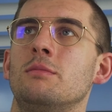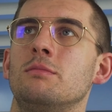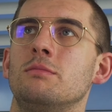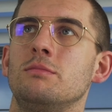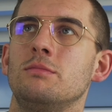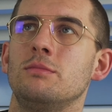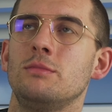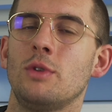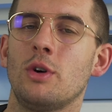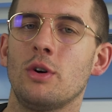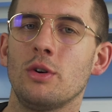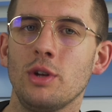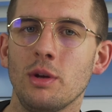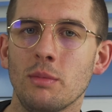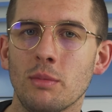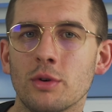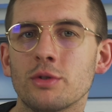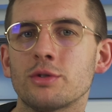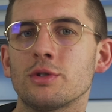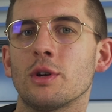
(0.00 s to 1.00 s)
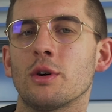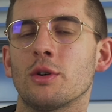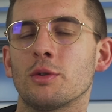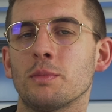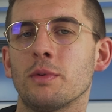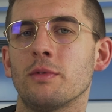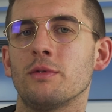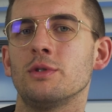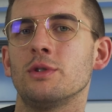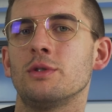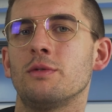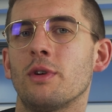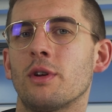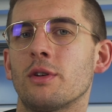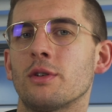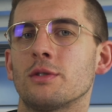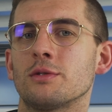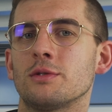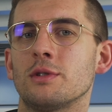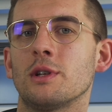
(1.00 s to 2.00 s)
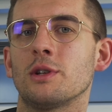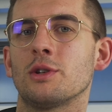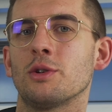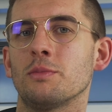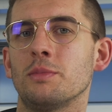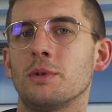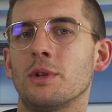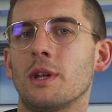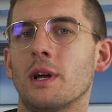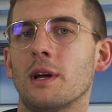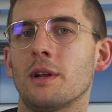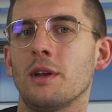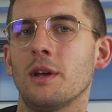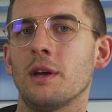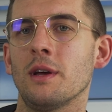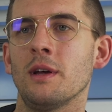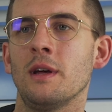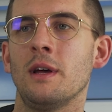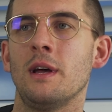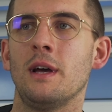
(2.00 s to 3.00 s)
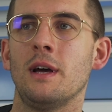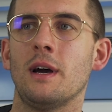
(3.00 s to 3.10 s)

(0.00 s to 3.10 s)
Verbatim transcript: No nie można odpowiedzieć twierdząco na to pytanie,